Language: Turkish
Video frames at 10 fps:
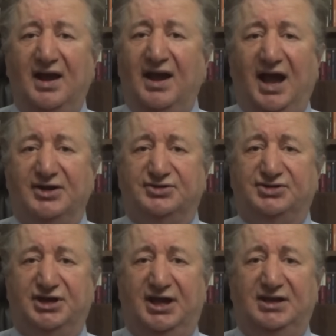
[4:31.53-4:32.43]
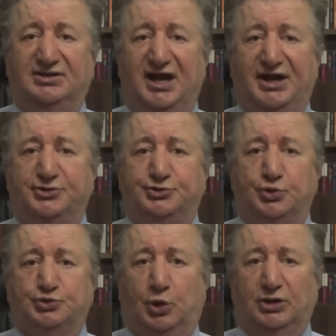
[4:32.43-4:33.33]
her şey ters
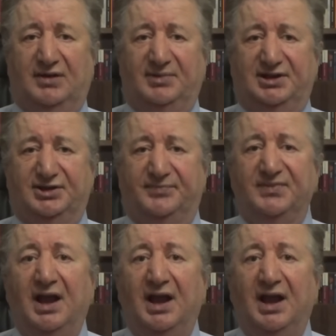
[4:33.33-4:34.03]
yüz olabilir.